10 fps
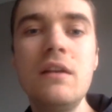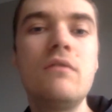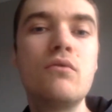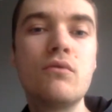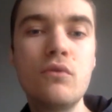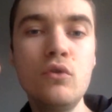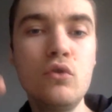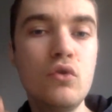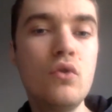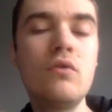il vous faut
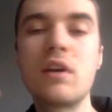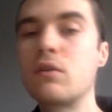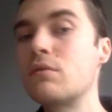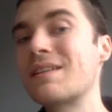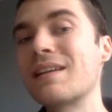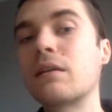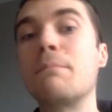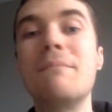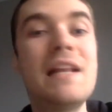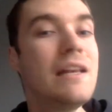2,5
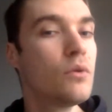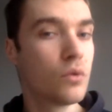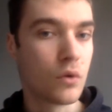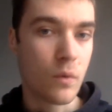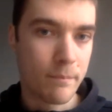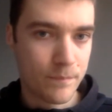millions d'euros.